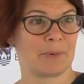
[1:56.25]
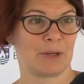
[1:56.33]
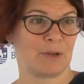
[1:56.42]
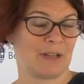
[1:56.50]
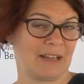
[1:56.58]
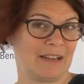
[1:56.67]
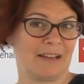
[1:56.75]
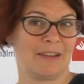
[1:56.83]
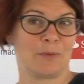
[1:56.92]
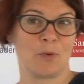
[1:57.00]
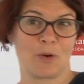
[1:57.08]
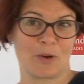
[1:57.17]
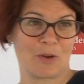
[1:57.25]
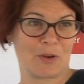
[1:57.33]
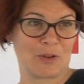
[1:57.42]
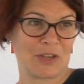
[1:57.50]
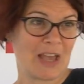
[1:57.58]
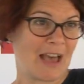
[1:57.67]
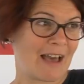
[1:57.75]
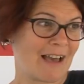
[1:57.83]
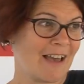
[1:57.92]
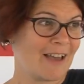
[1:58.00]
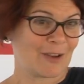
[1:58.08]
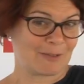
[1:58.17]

pero el dibujo ya,